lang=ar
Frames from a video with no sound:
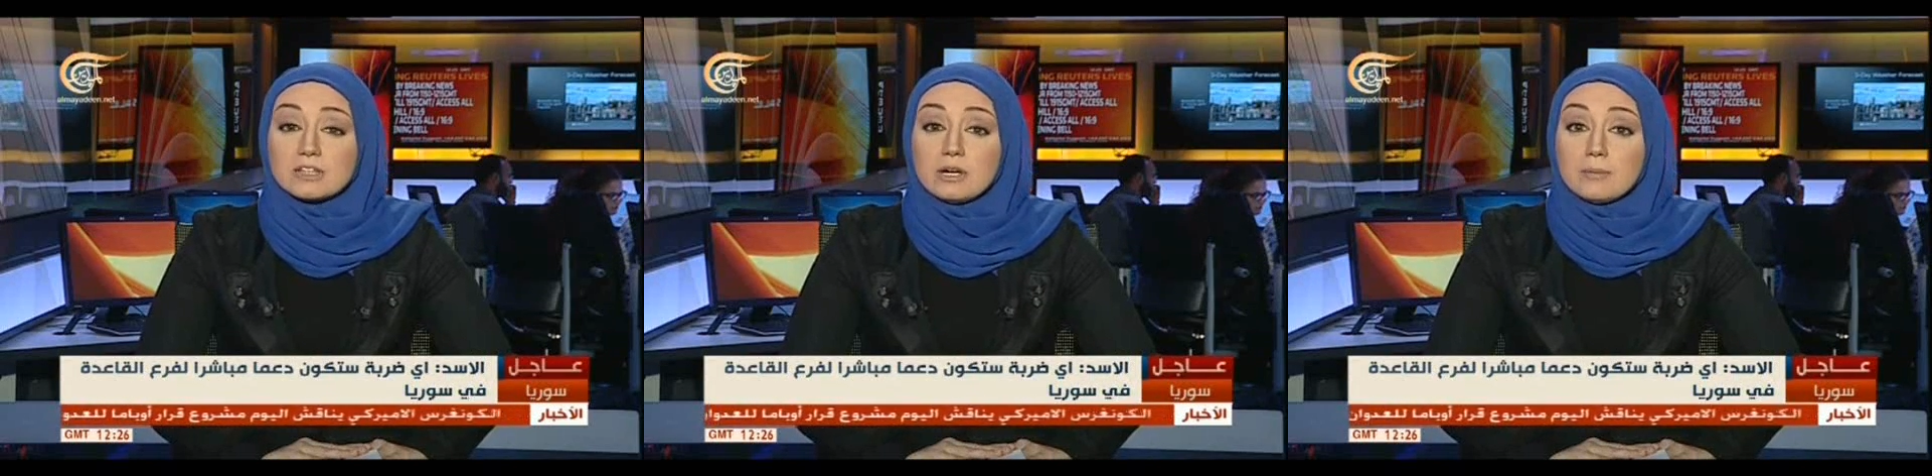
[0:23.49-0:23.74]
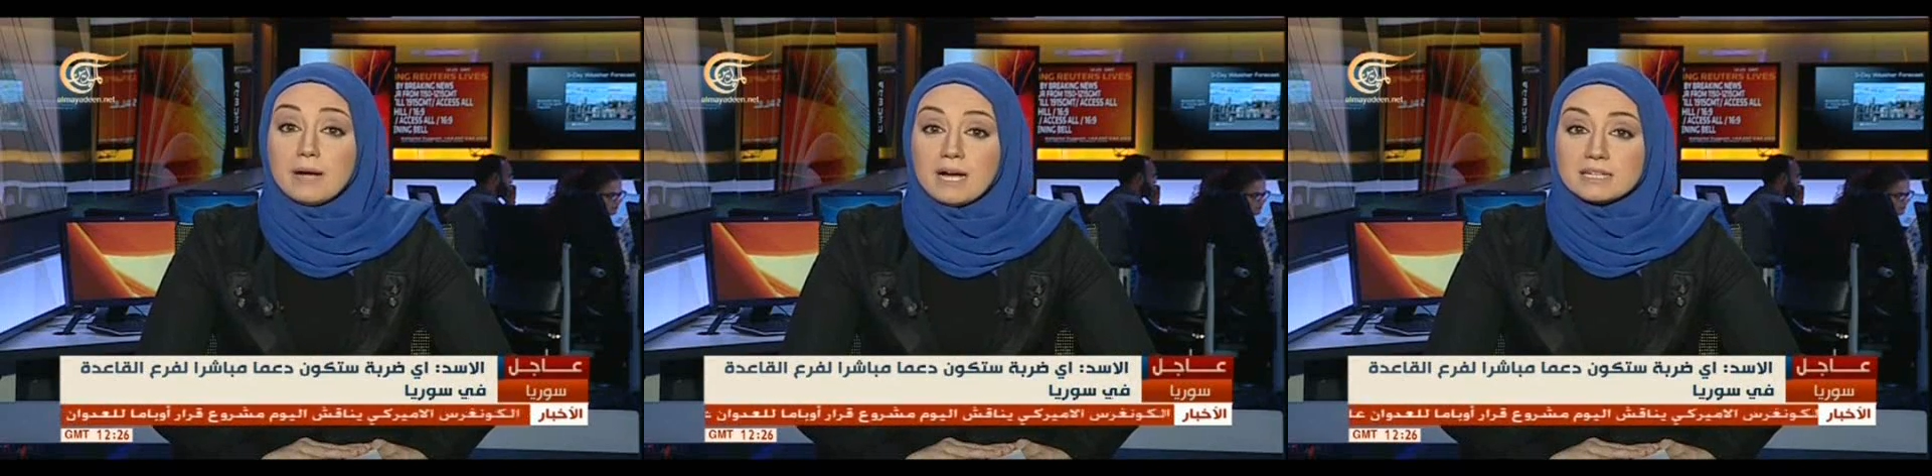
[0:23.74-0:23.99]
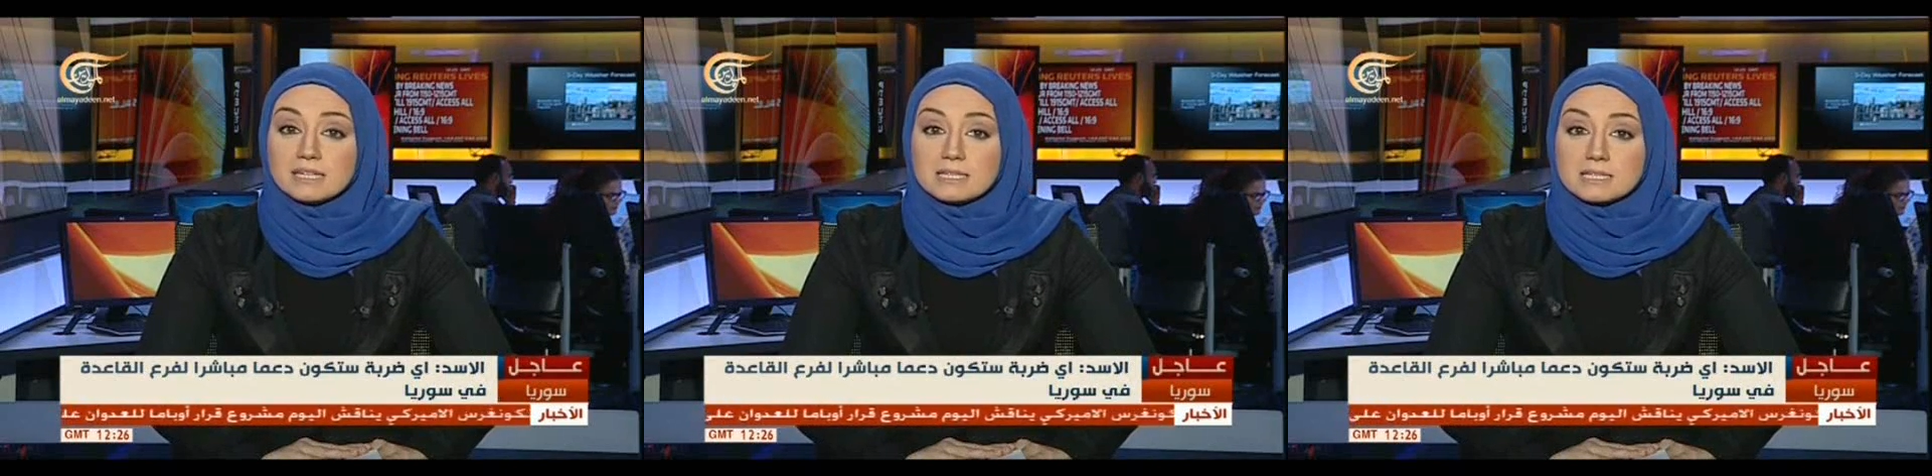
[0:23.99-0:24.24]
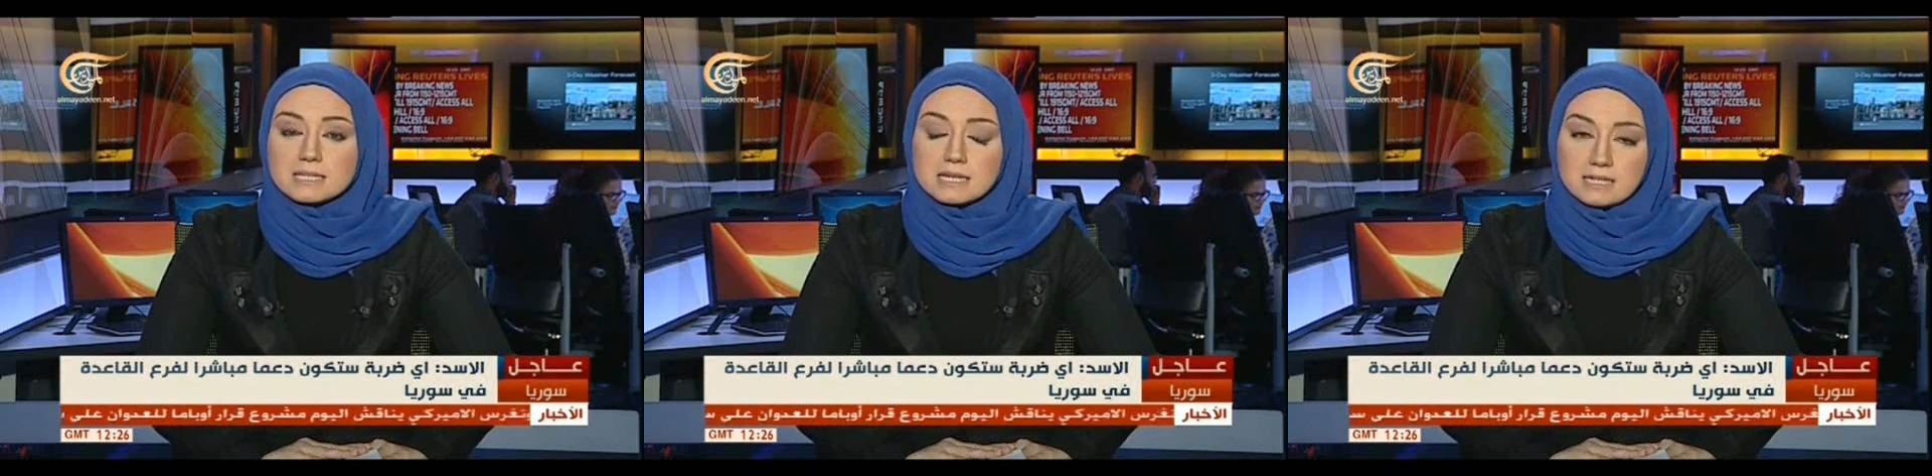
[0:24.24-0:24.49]
طابع
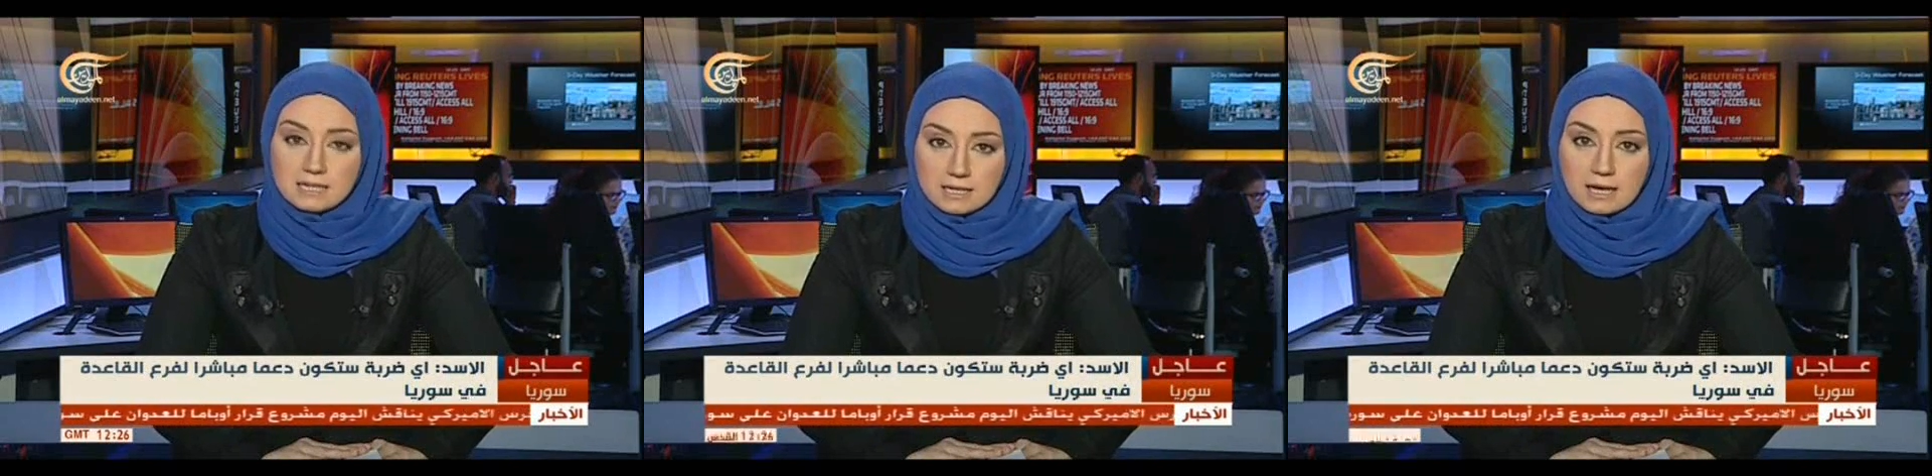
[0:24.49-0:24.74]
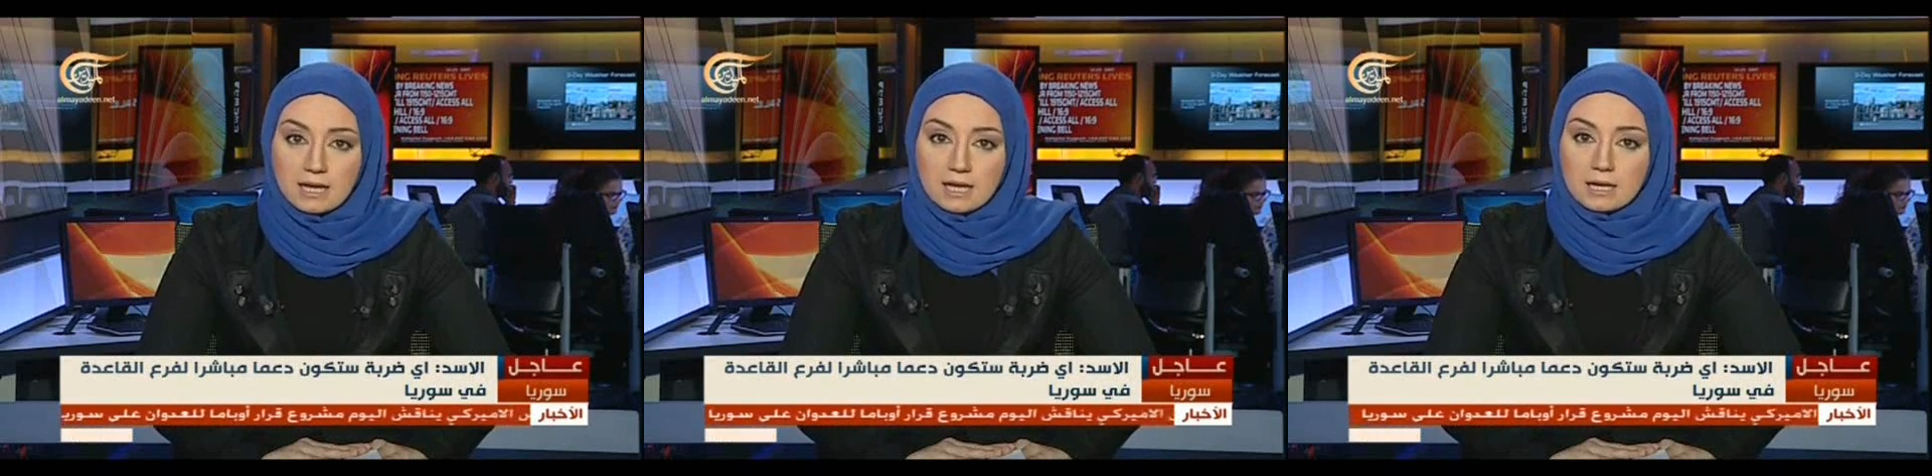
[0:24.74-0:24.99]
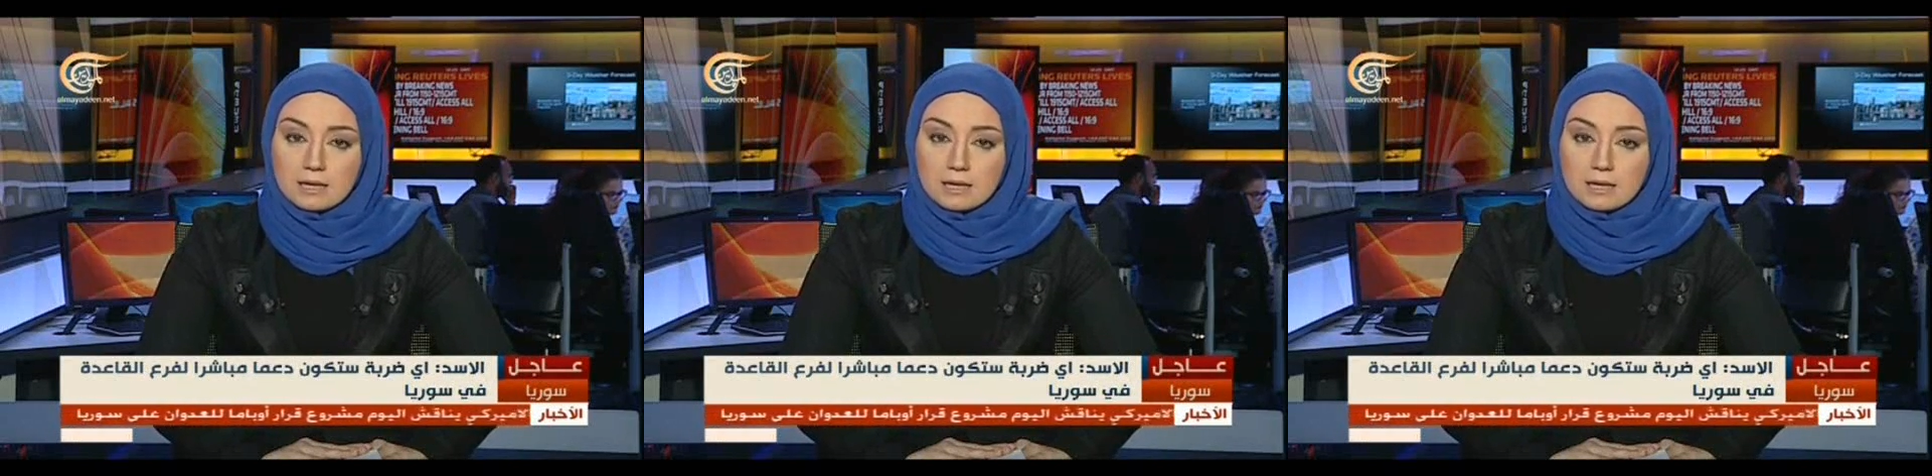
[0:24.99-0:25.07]
إنساني